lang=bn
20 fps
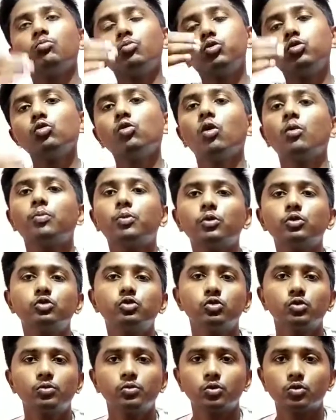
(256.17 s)
ভুয়ো
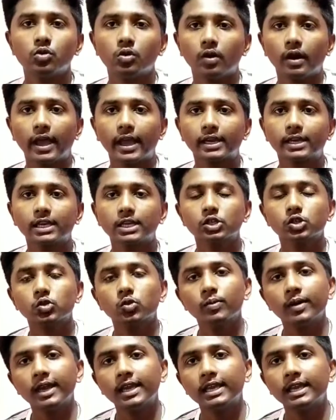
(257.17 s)
প্রচুর ভুয়ো একটা
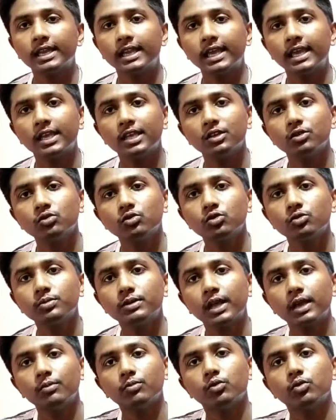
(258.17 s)
সময় গিয়ে না
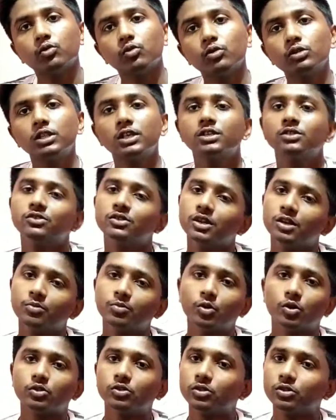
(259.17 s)
ইউটিউবটাই ভুয়োদের জন্য
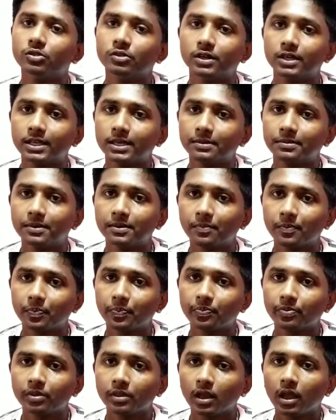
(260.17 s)
বন্ধ হয়ে যাবে
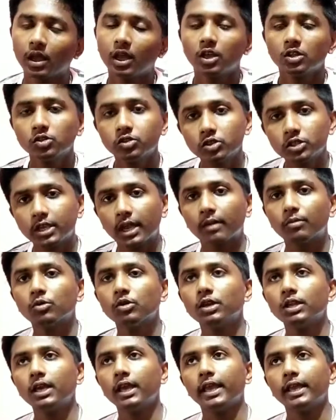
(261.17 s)
তো
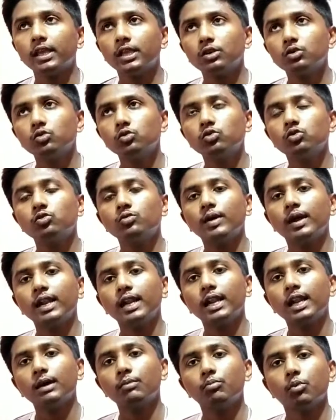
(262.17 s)
সেমনই এই
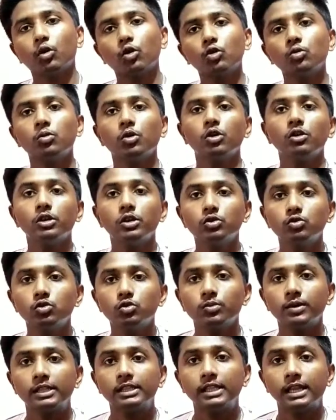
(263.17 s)
ইউটিউবাররা বড় বড়
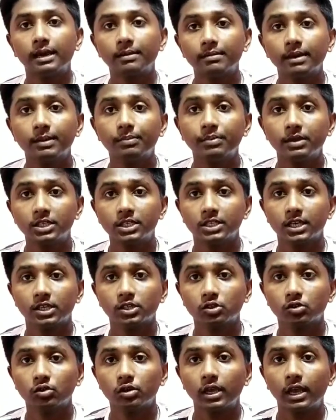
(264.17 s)
ইউটিউবারদের আমরা বিশ্বাস
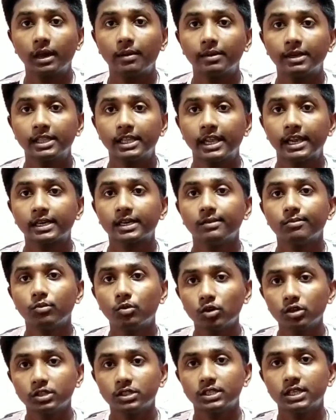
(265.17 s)
করি আমাদের একটা
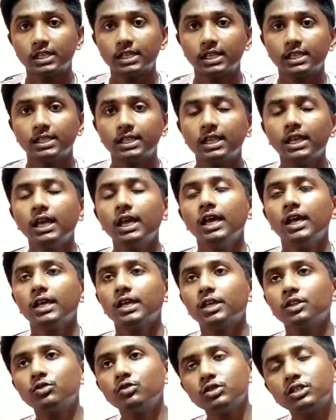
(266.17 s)
মর্যাদা দিই
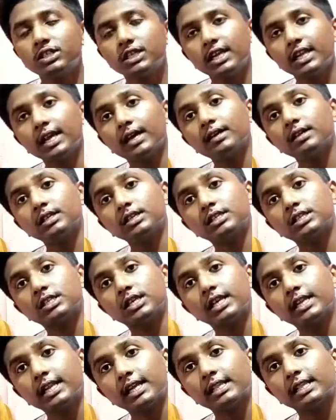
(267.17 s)
কিন্তু সেরা
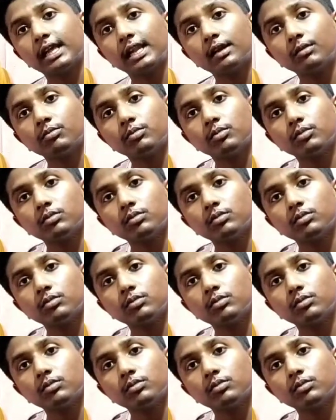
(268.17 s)
সেটা তারা